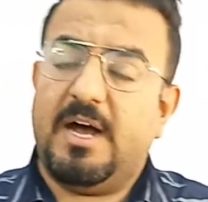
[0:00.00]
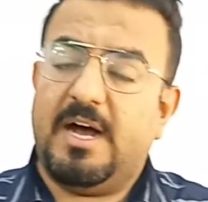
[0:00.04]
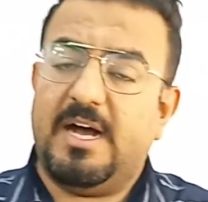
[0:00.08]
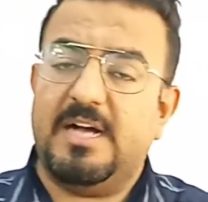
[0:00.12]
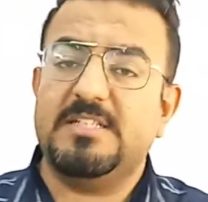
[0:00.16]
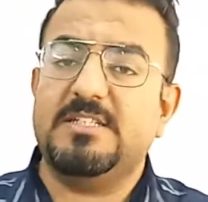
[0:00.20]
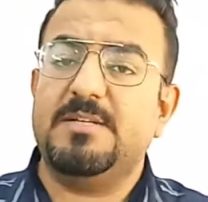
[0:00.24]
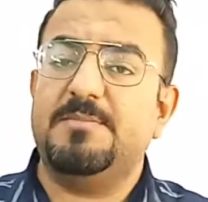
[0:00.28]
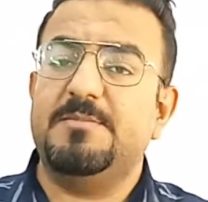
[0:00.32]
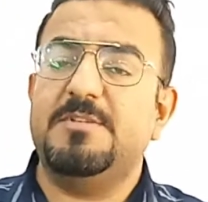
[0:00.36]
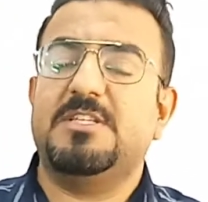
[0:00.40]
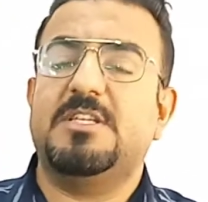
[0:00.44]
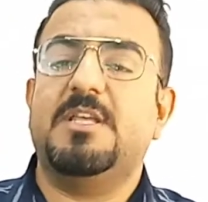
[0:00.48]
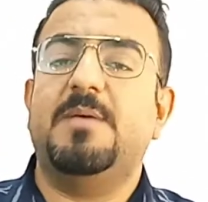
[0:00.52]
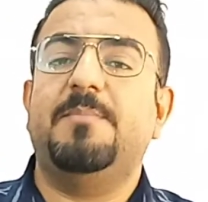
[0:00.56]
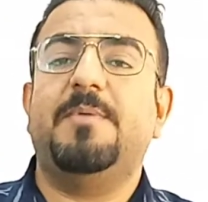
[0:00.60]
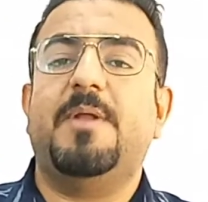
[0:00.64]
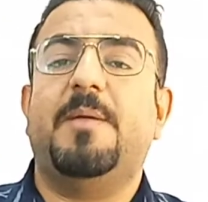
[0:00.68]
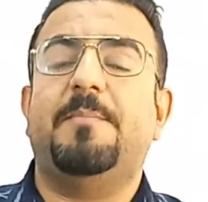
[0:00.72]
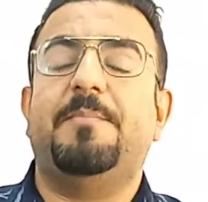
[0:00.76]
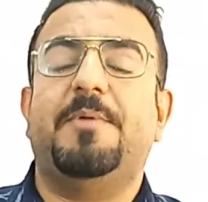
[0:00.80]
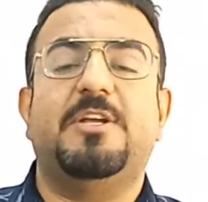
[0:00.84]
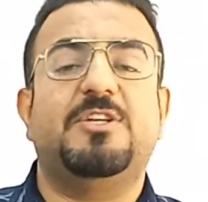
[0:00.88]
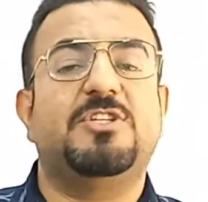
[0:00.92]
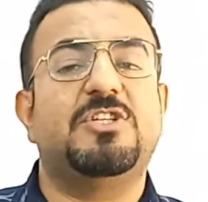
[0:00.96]
आज हम इसकी
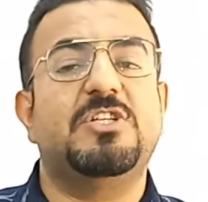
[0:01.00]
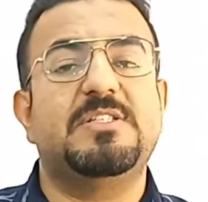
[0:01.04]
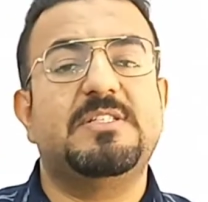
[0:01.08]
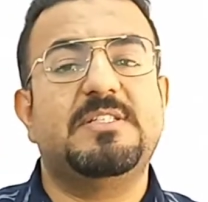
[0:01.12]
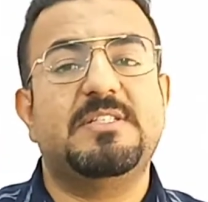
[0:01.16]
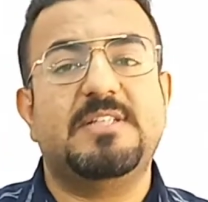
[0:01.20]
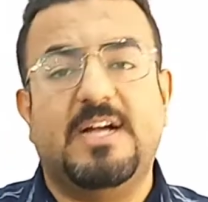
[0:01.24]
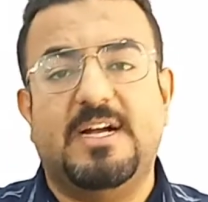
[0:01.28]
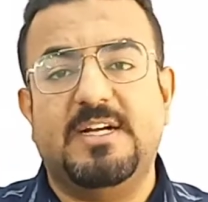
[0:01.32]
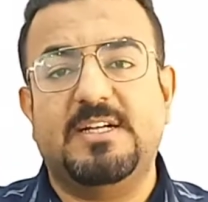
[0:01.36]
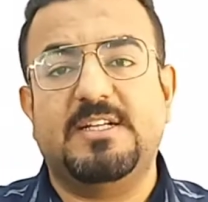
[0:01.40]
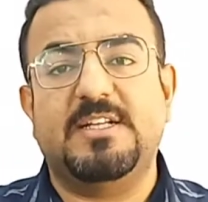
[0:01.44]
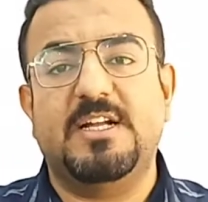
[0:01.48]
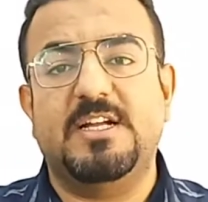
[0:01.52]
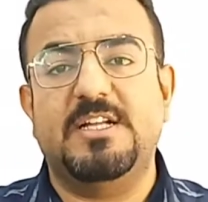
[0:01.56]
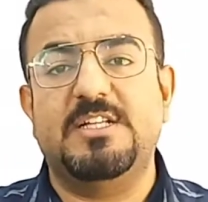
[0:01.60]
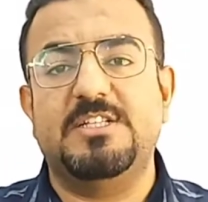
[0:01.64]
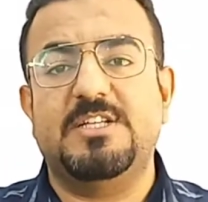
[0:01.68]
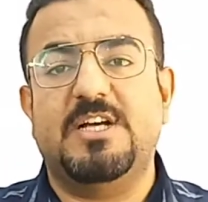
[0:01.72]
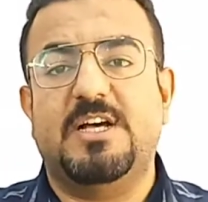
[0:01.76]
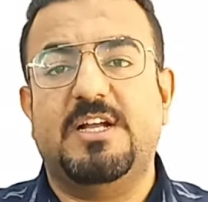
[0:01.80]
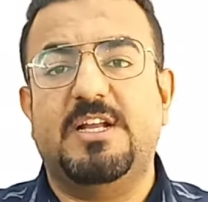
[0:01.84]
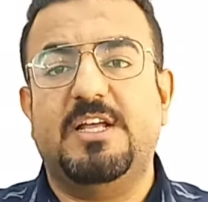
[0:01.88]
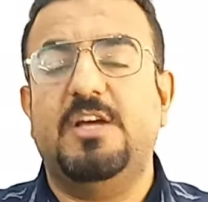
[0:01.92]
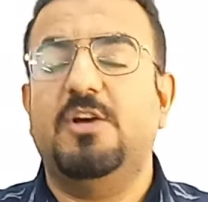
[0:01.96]
प्रेपरेशन स्टार्ट करने
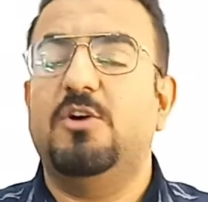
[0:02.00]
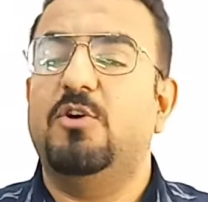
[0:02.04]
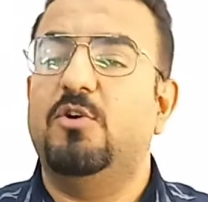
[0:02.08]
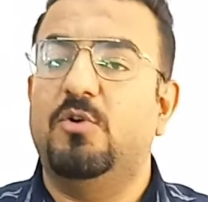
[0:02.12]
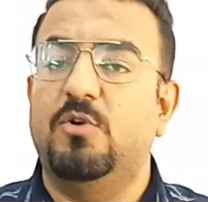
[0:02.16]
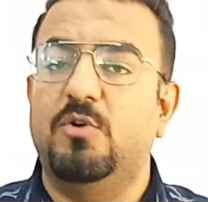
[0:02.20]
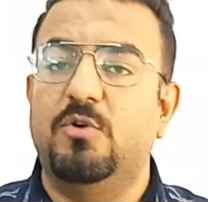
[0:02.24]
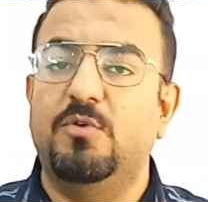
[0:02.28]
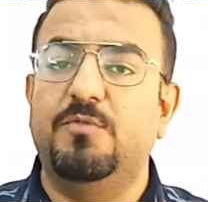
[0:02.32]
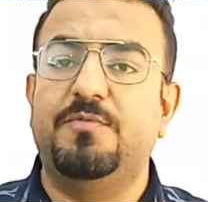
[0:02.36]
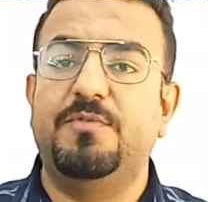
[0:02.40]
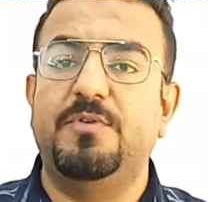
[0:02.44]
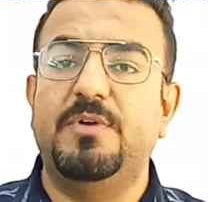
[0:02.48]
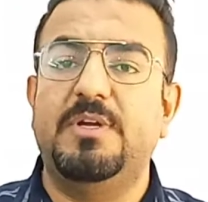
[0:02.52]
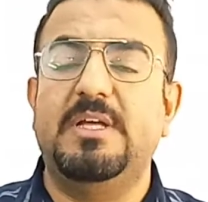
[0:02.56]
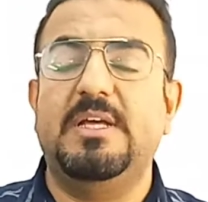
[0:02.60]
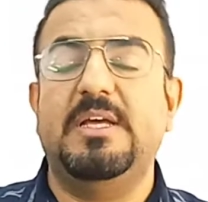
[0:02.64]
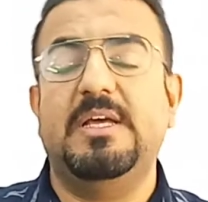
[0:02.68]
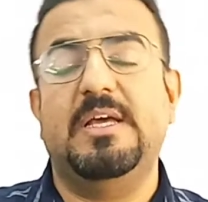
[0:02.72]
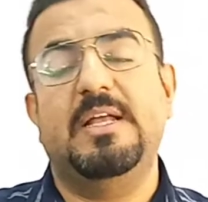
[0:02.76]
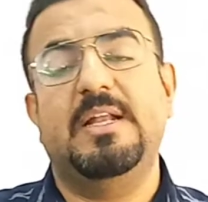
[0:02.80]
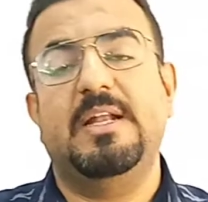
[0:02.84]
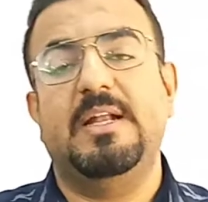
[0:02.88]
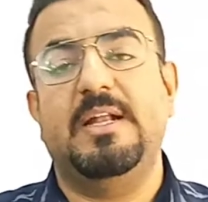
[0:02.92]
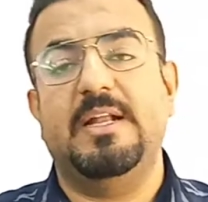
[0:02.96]
जा रहे हैं
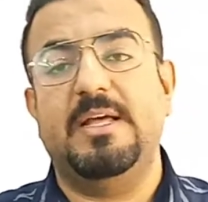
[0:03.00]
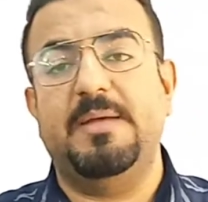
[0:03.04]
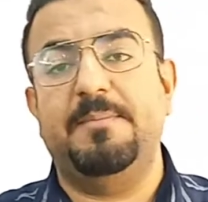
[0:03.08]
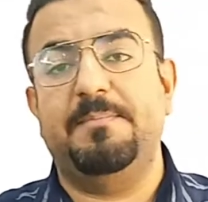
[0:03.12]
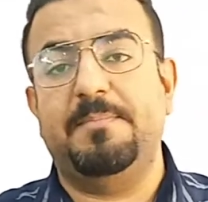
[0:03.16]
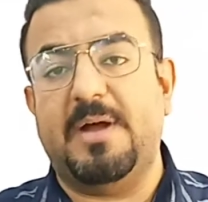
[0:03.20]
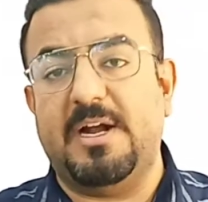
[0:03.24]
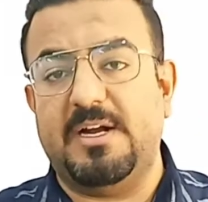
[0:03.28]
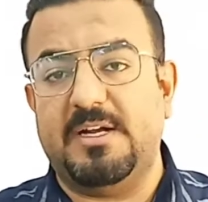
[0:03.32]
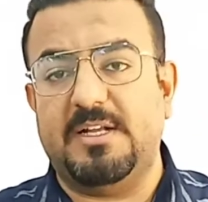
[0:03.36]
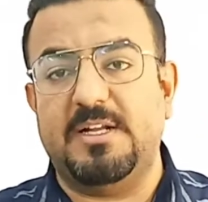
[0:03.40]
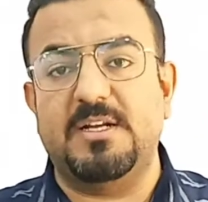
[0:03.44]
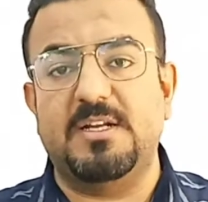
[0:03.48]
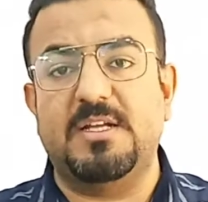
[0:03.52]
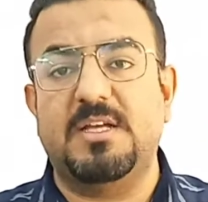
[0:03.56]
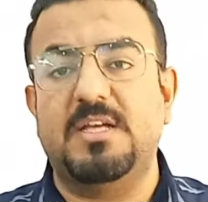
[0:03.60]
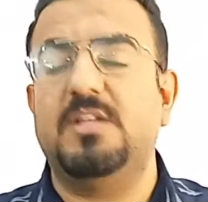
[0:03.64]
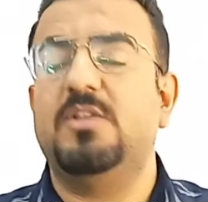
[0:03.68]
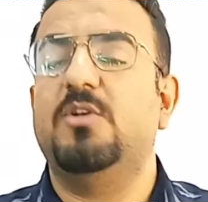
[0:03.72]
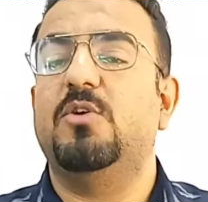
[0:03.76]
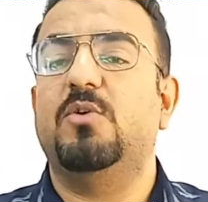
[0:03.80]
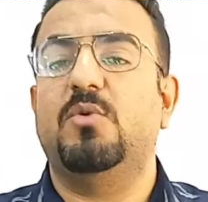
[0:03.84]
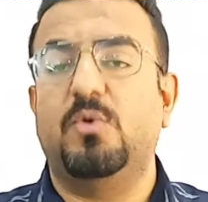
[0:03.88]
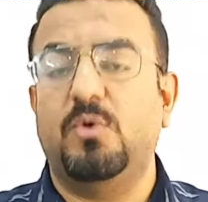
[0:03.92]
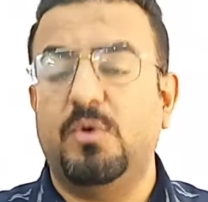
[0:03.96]
होपफुली नए पैटर्न
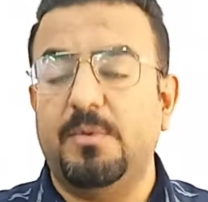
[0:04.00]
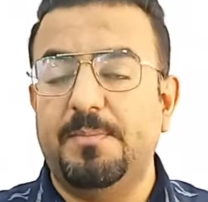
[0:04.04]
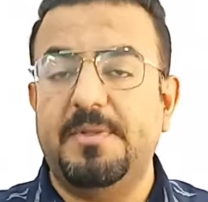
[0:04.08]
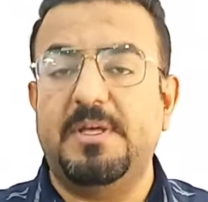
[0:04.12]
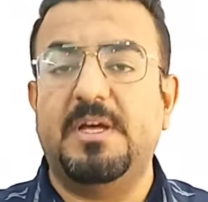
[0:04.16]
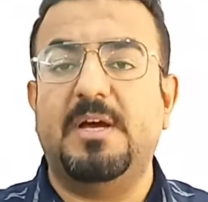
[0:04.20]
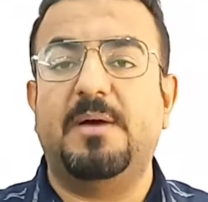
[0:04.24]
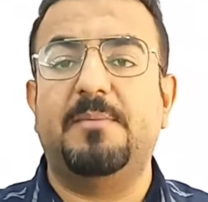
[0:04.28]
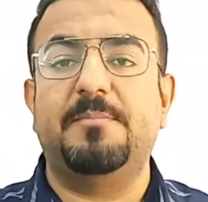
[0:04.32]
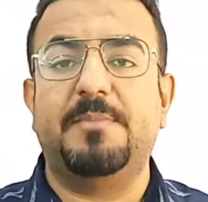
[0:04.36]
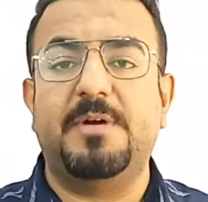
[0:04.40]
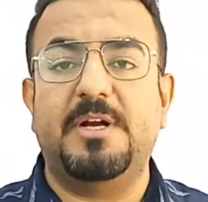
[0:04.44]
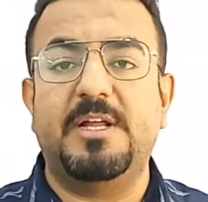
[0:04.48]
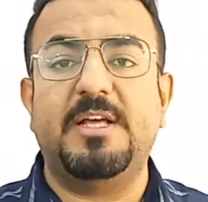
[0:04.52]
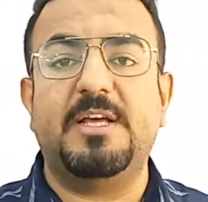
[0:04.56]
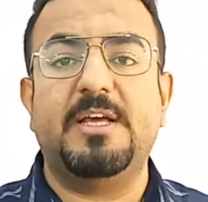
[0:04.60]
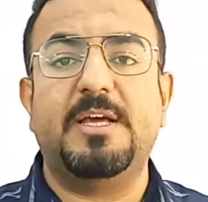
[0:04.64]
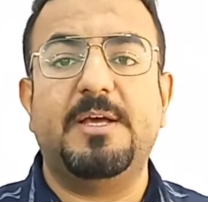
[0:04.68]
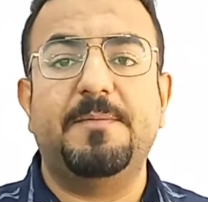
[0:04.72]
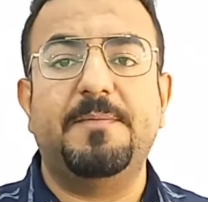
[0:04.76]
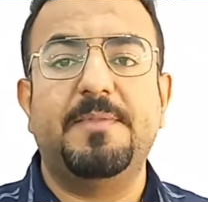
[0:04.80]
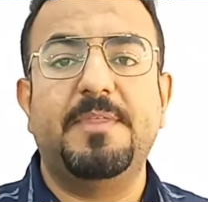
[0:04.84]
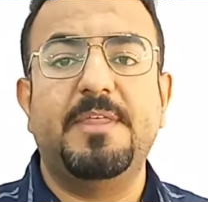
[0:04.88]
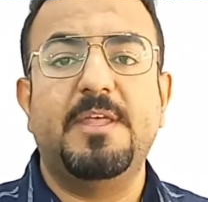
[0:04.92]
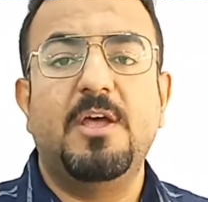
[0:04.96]
की ओर भी हम
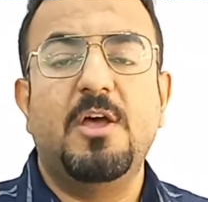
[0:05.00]
बढ़ेंगे